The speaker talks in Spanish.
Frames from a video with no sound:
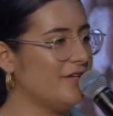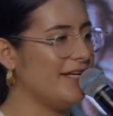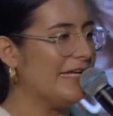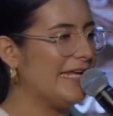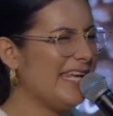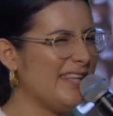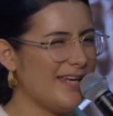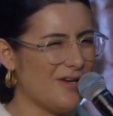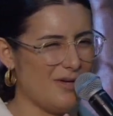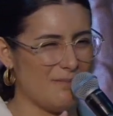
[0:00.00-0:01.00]
en
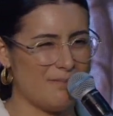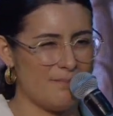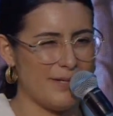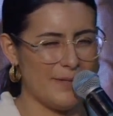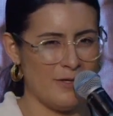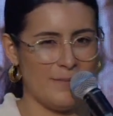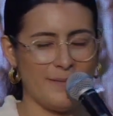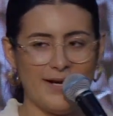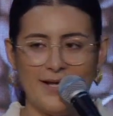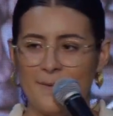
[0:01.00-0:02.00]
kinder o en primero de
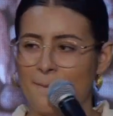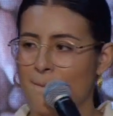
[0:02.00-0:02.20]
primaria